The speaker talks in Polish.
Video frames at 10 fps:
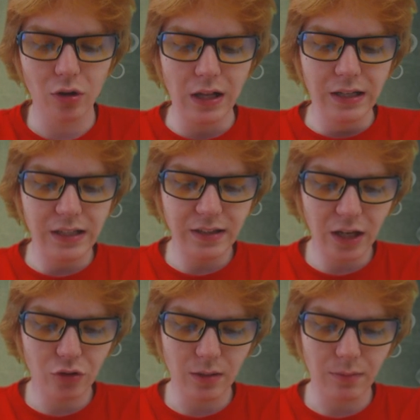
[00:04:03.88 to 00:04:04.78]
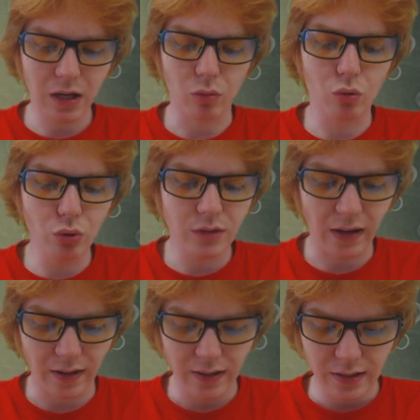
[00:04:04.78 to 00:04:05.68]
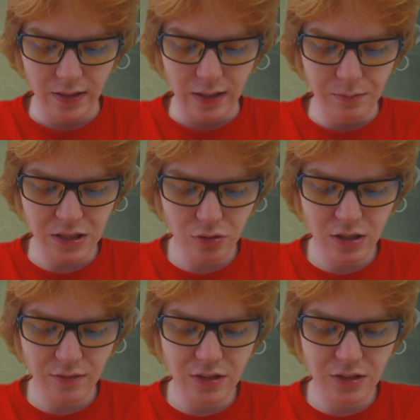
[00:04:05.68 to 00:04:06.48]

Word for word: no jednego zabrakło, kuźwa. Przez to, że